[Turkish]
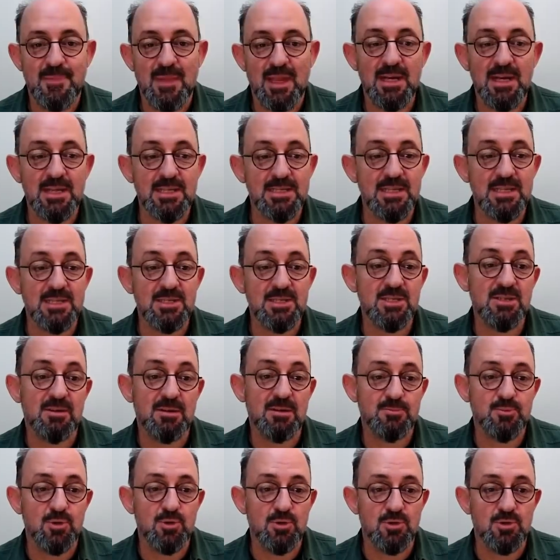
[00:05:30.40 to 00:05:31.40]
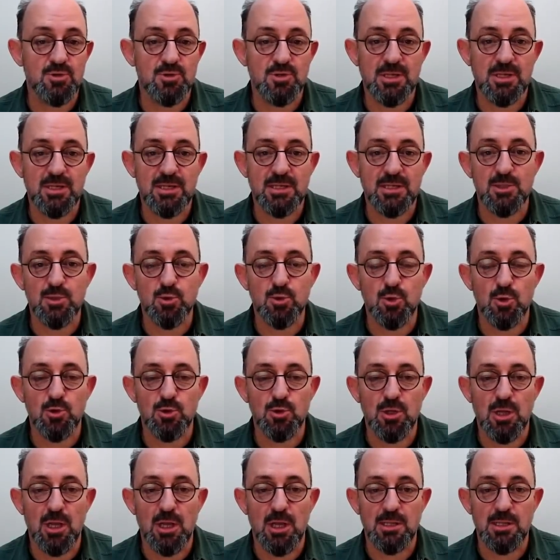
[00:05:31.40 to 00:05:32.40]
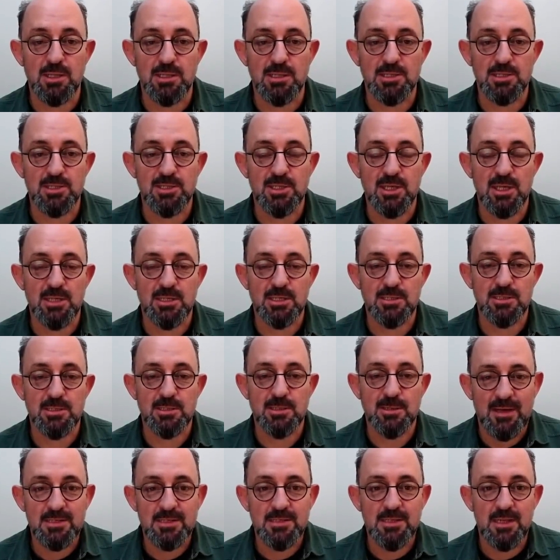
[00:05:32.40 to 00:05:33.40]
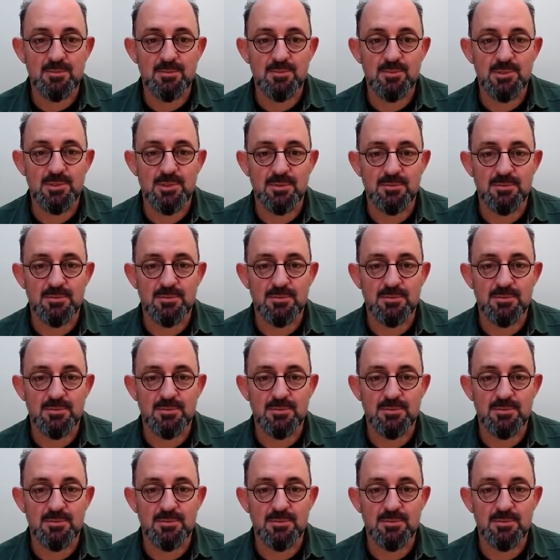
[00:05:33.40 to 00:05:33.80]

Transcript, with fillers: Hazal'ın cevap çok hoşuna gitti. Dondu kaldı kızcağız. Hazal bizde